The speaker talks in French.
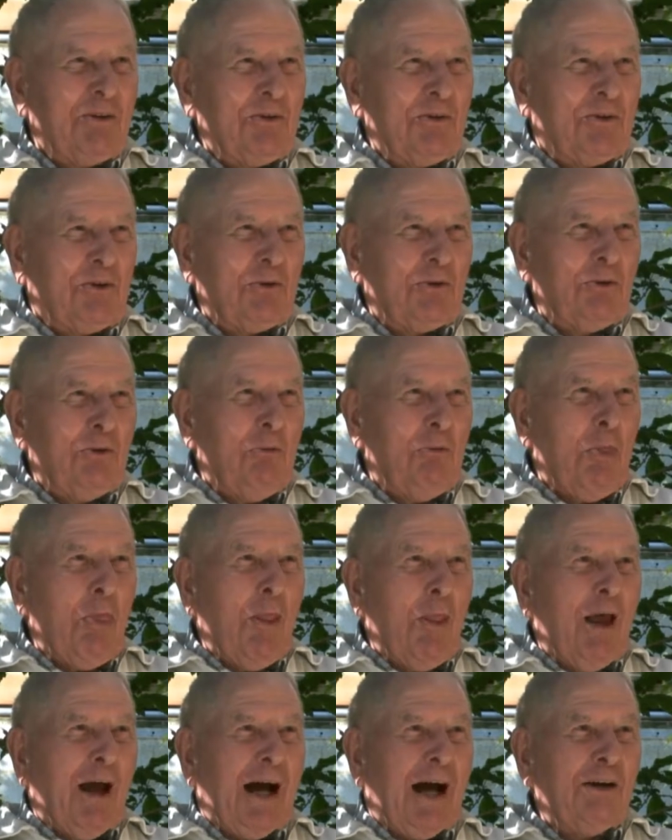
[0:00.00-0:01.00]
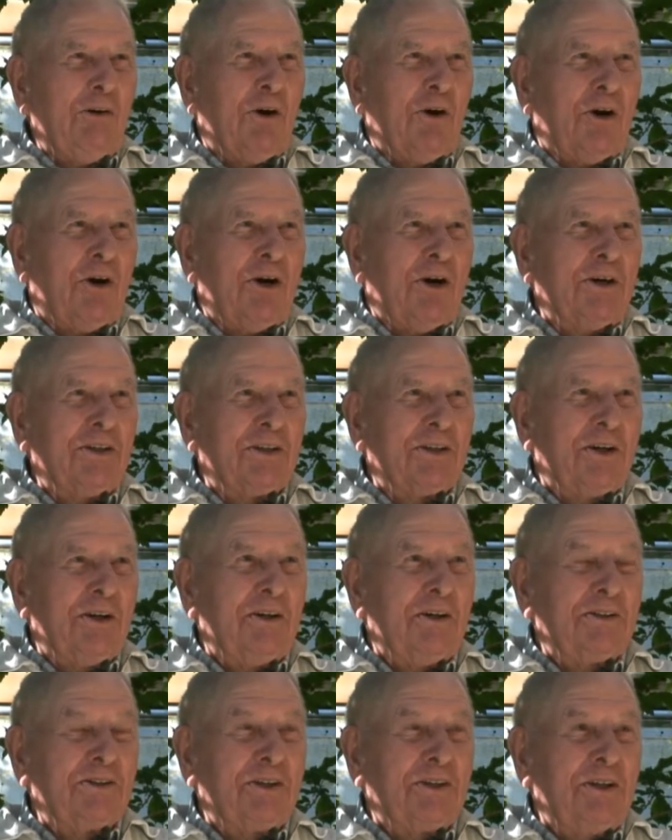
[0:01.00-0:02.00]
Pas du tout. Alors,
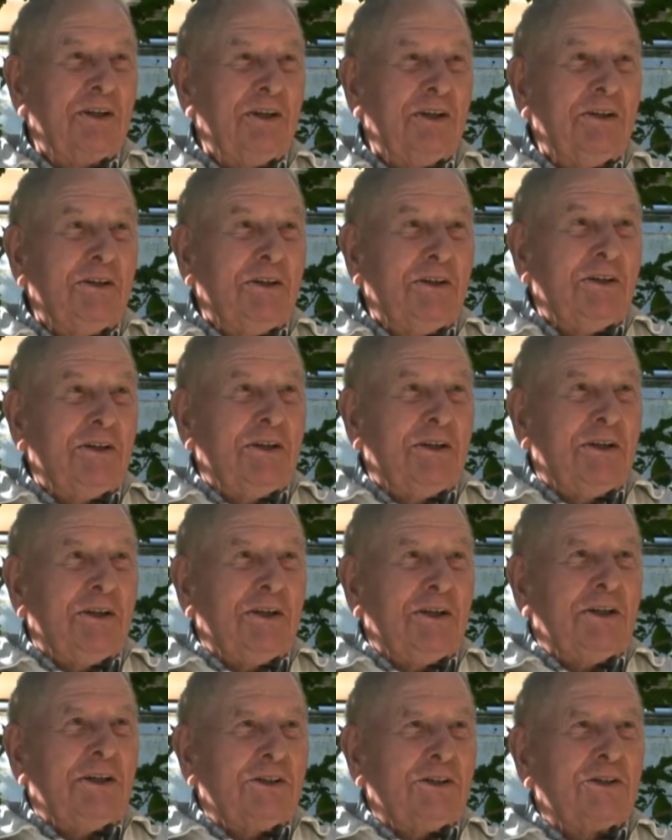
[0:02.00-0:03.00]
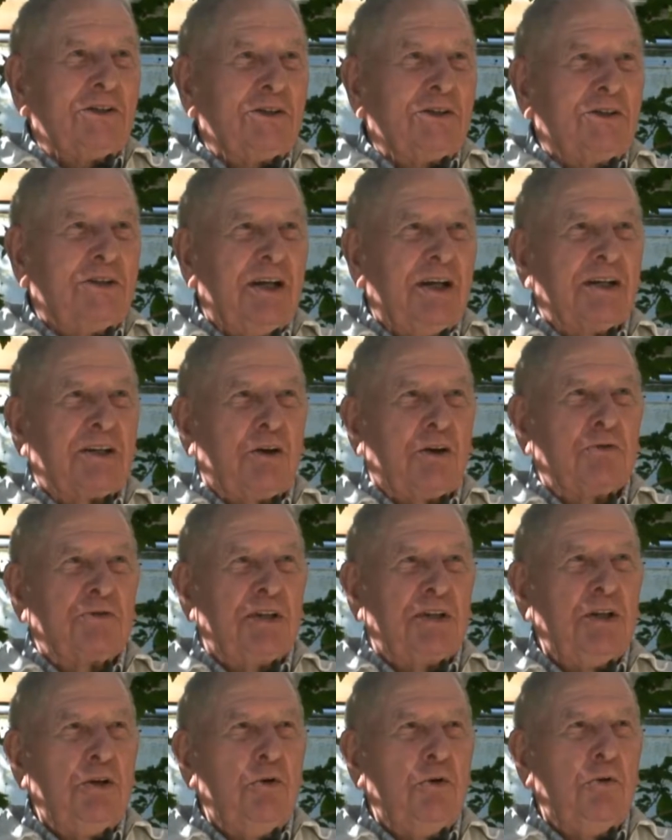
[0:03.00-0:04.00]
euh, j'ai
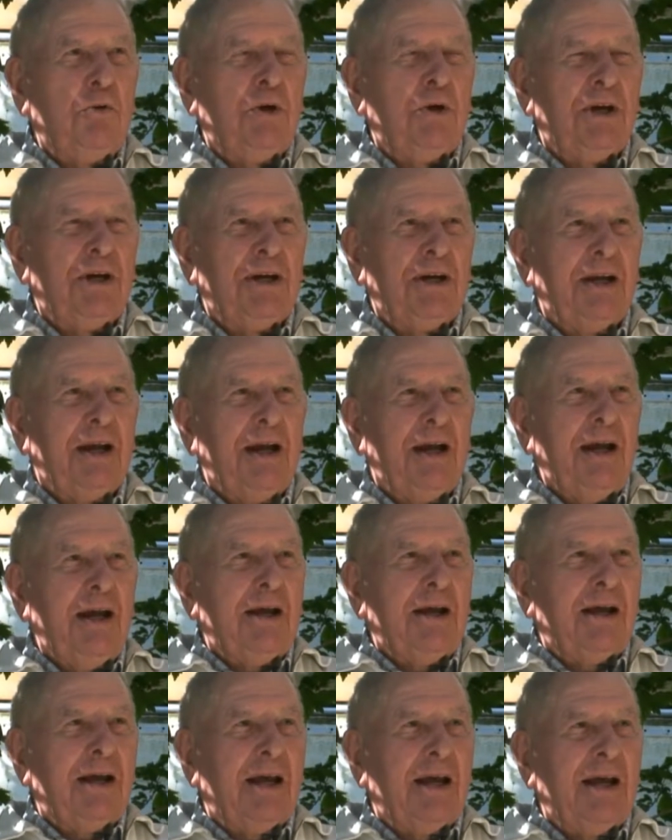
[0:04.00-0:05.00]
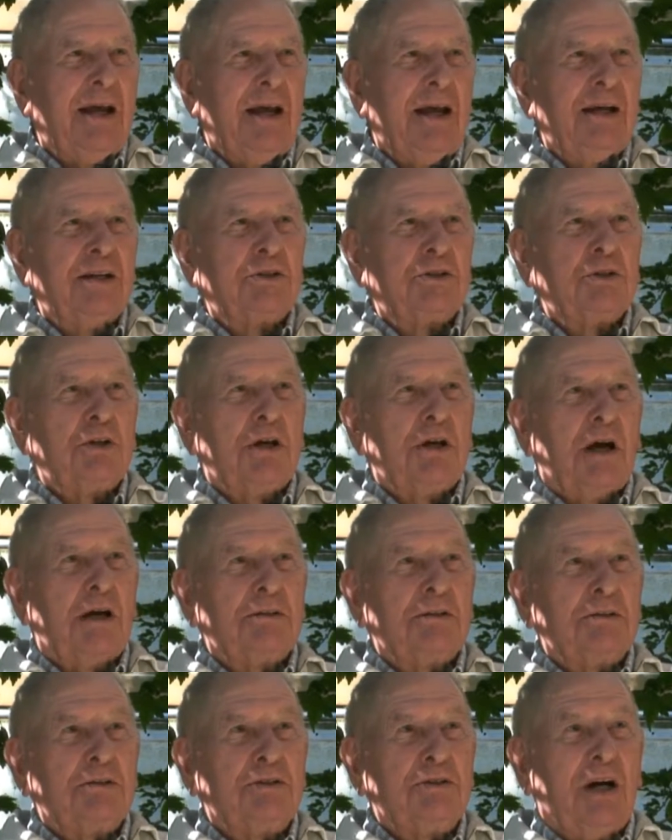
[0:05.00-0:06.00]
continué et
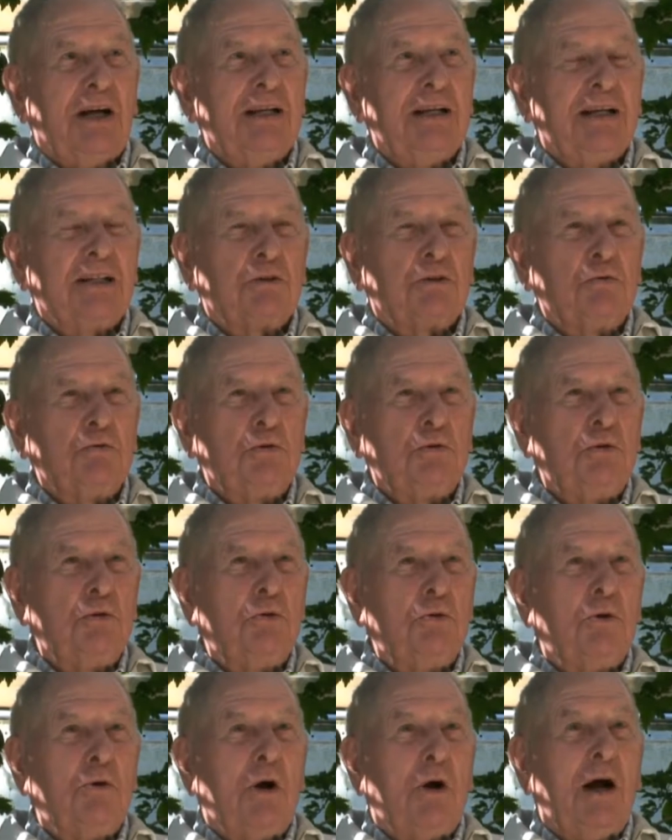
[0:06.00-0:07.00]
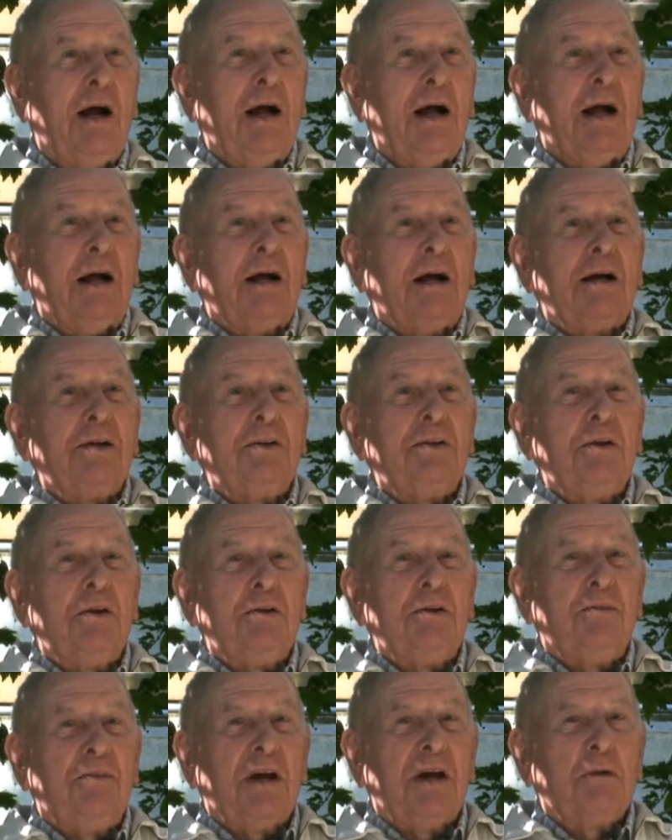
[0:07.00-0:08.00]
j'allais toujours
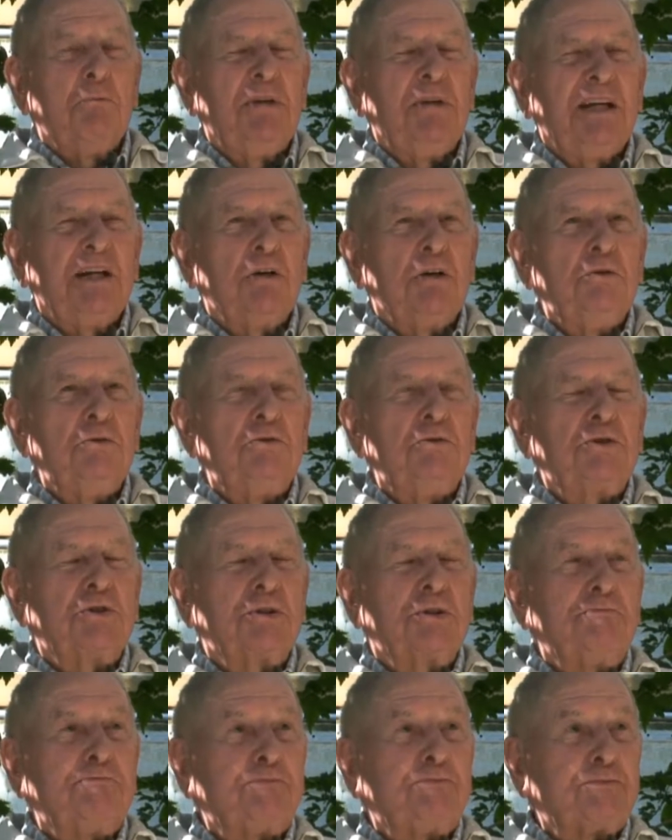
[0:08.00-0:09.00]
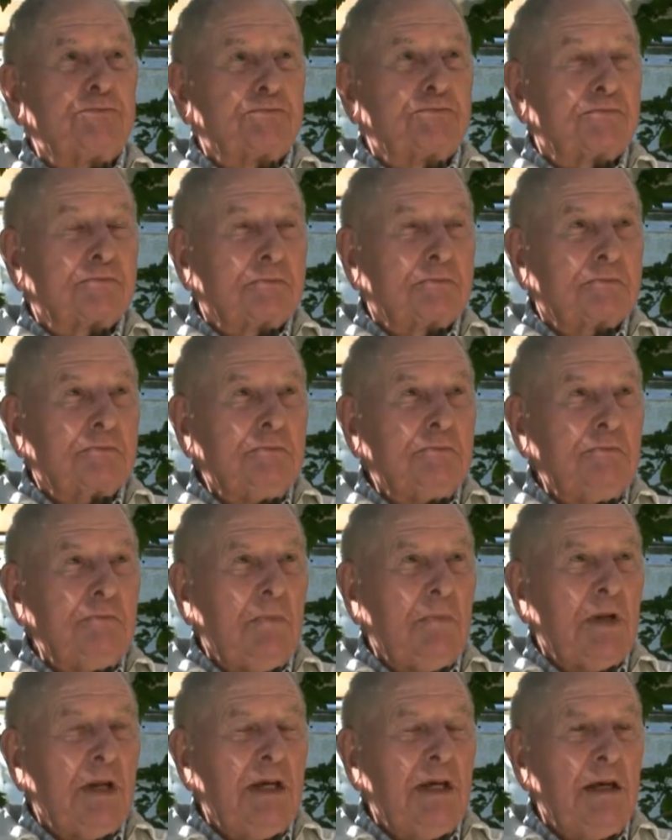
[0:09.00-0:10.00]
vers mes ruches
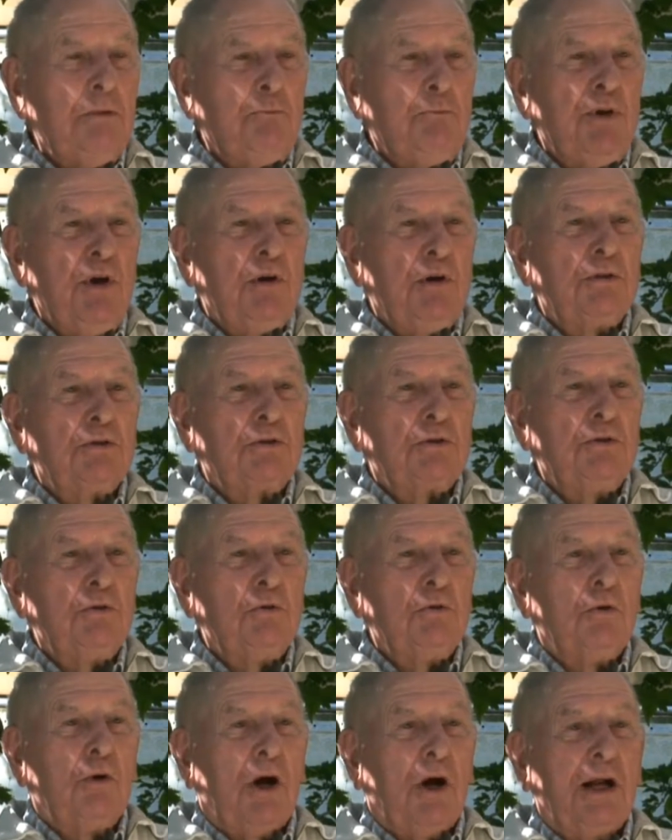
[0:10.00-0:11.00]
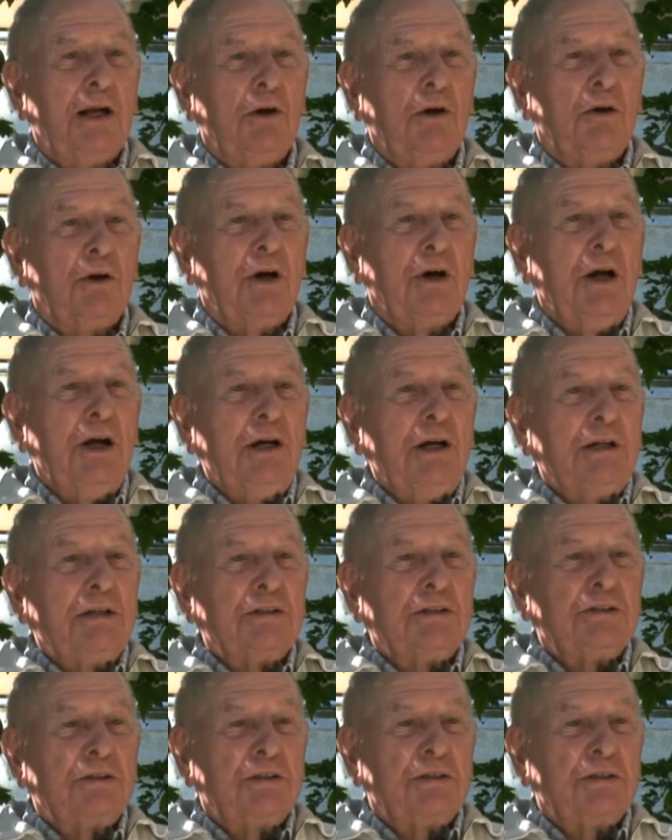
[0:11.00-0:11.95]
et puis un jour, alors,